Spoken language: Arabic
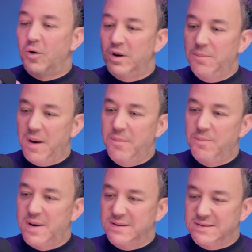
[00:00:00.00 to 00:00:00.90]
هون هون
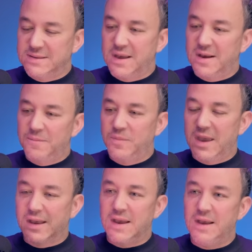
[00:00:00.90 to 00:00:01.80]
بحب بس
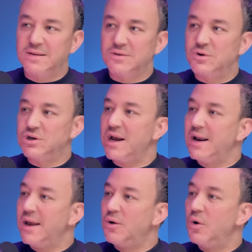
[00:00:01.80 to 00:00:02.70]
هيك اذكر
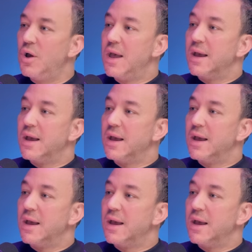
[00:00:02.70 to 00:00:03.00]
شغله انه